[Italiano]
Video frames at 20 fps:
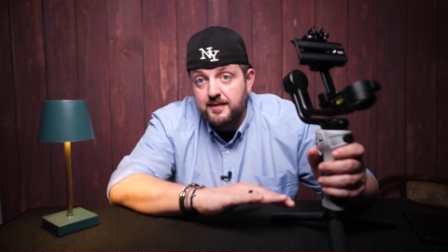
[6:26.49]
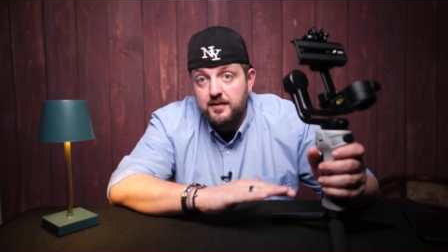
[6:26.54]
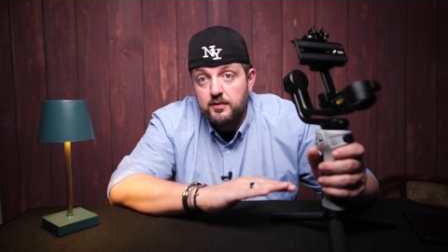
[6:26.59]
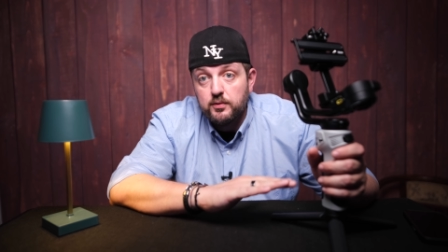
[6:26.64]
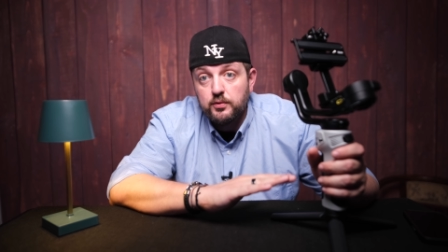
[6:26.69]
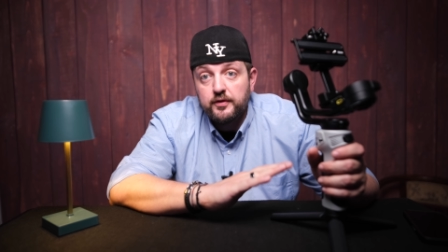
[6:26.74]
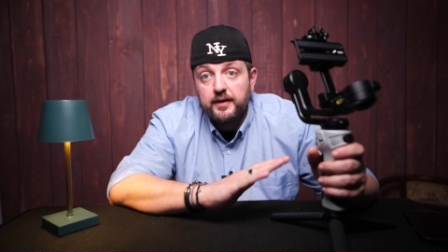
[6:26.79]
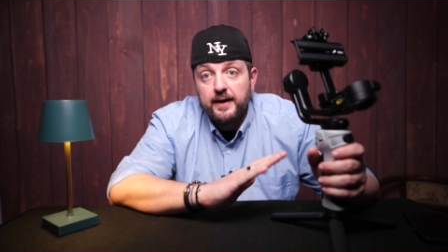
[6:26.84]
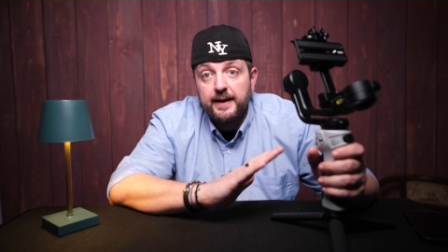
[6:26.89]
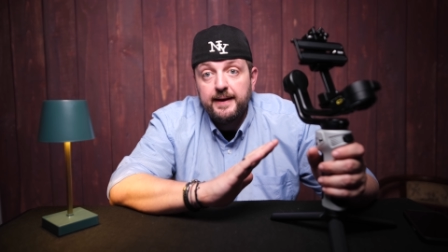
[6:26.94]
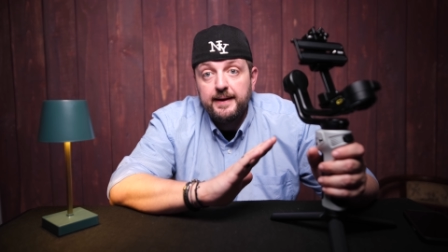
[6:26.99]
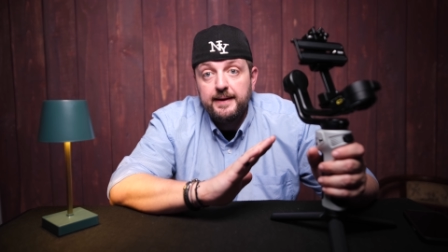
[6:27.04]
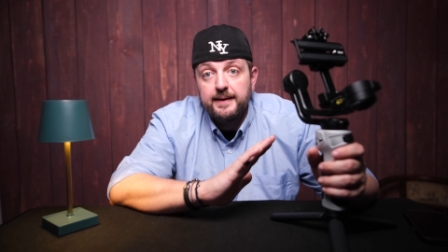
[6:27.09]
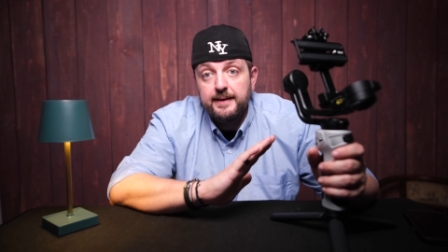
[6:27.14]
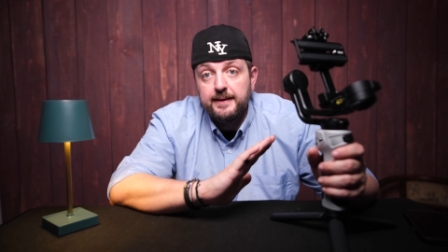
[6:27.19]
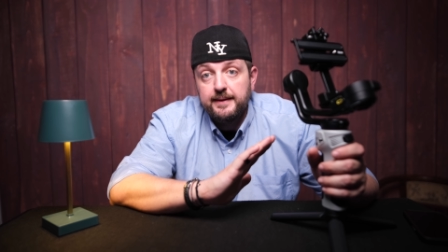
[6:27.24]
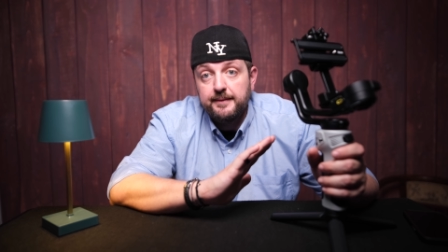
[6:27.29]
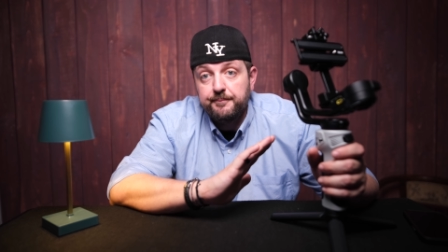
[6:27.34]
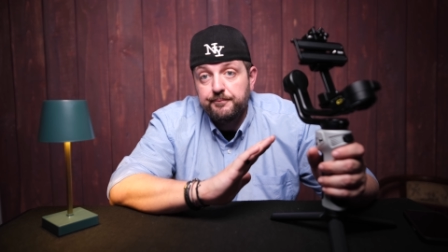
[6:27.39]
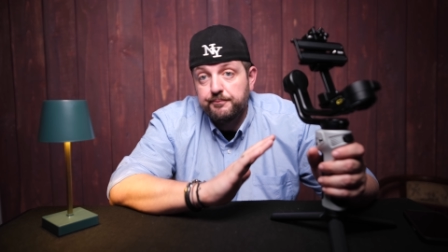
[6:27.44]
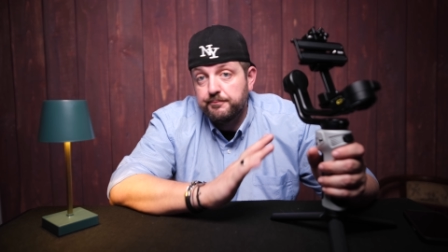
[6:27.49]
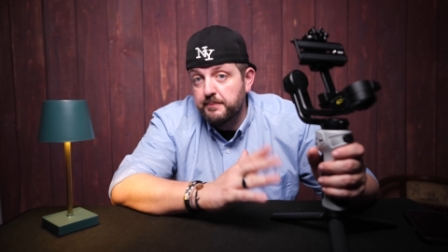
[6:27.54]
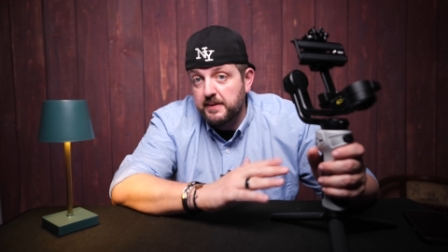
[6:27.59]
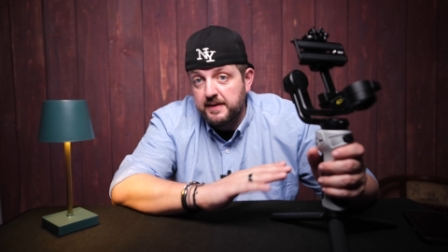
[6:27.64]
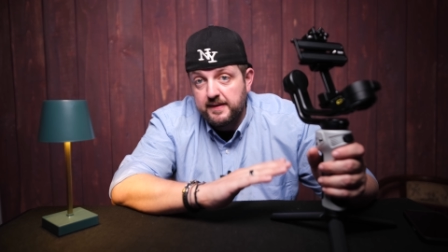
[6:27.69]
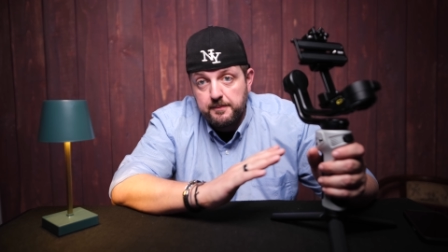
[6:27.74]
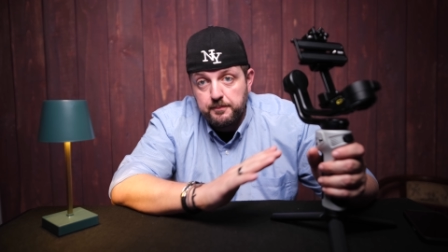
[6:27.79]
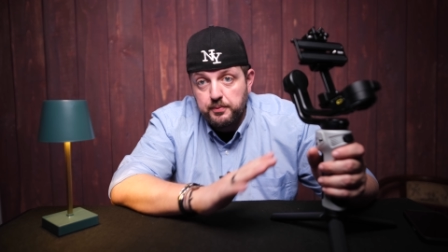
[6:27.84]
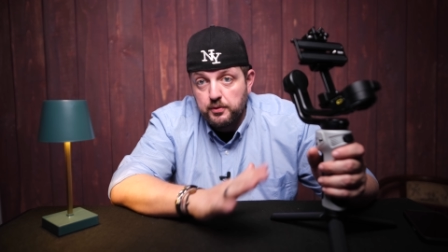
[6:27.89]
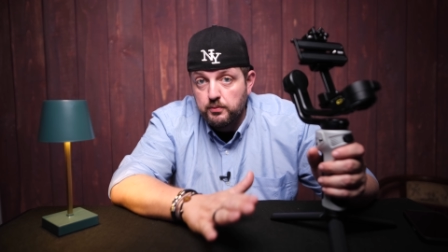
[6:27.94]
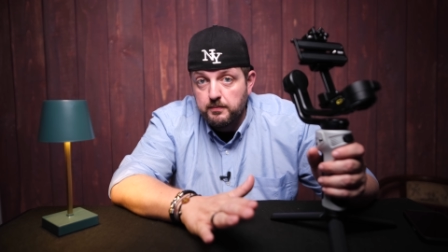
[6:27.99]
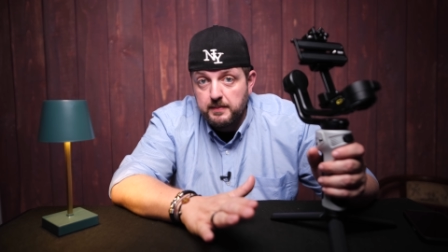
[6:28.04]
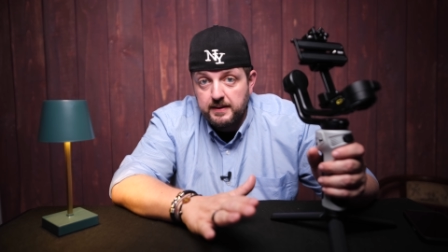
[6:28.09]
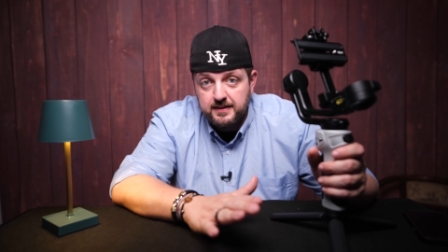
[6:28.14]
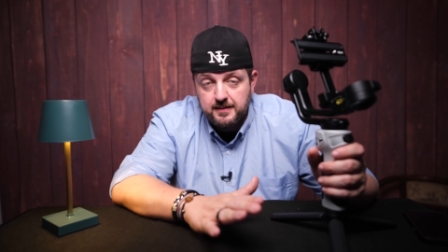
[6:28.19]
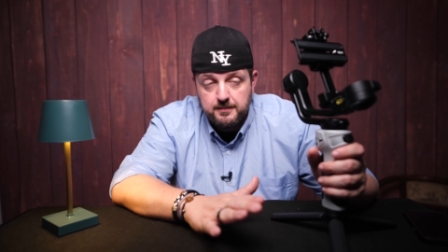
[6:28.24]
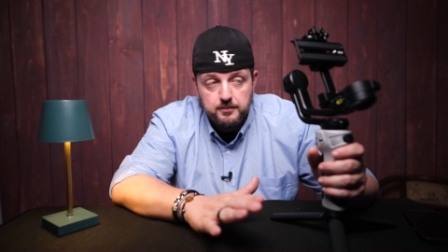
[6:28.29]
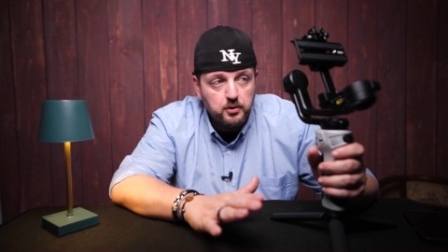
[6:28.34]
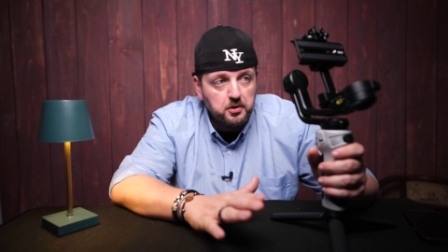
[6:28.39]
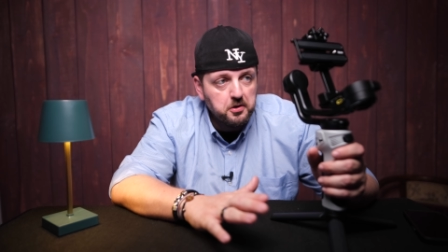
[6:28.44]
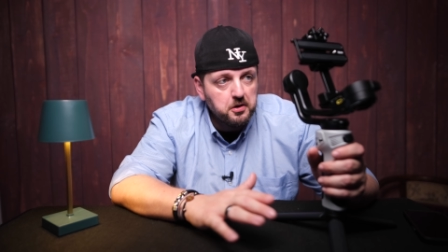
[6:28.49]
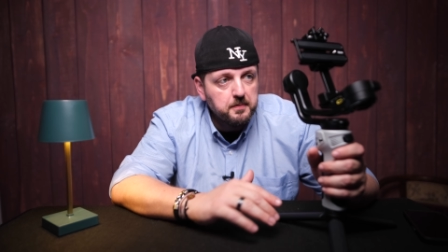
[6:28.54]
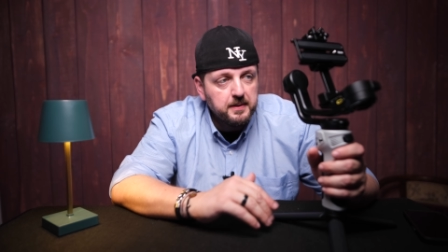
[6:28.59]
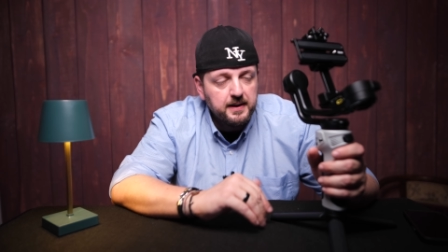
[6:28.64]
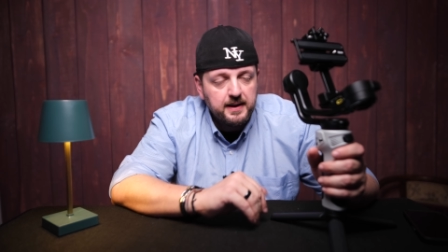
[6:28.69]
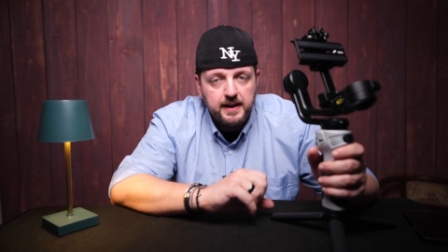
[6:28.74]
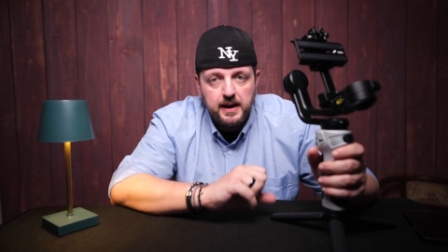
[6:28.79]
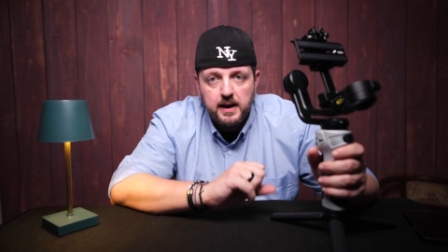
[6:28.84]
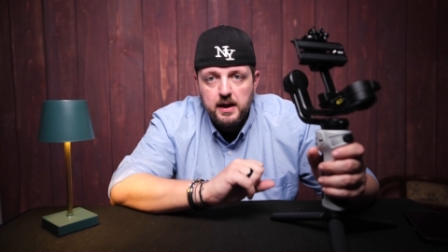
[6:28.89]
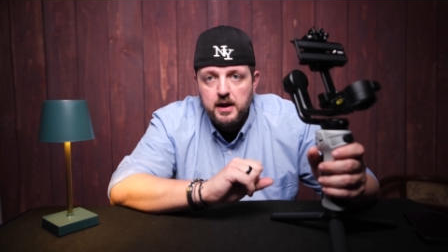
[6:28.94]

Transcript: si usa eh, per esempio in un matrimonio perché